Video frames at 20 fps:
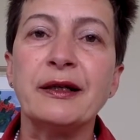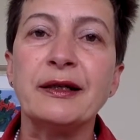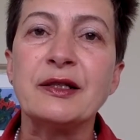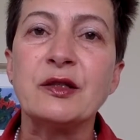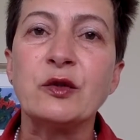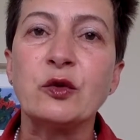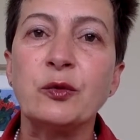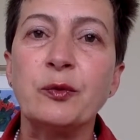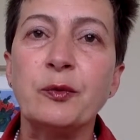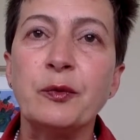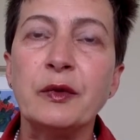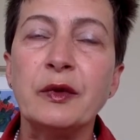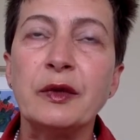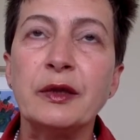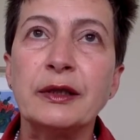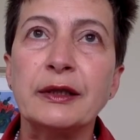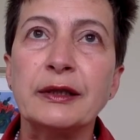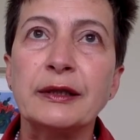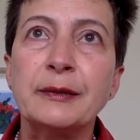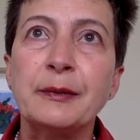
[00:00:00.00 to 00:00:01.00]
Also
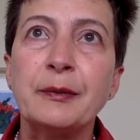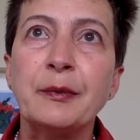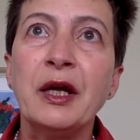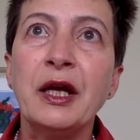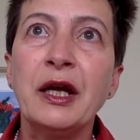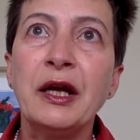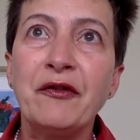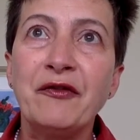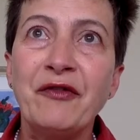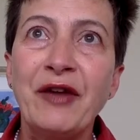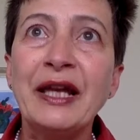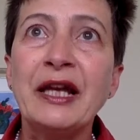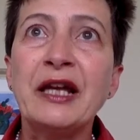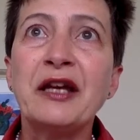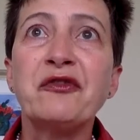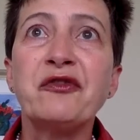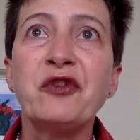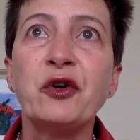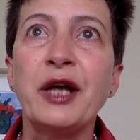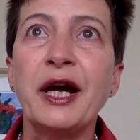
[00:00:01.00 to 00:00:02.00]
ähm,
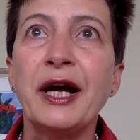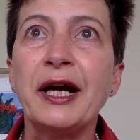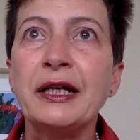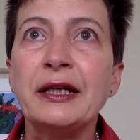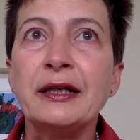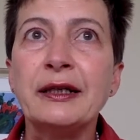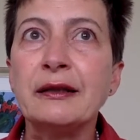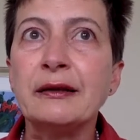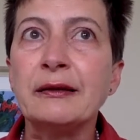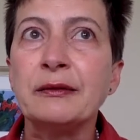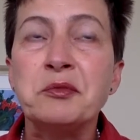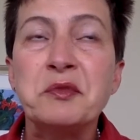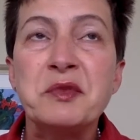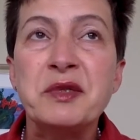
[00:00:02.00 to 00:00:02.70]
weg von einer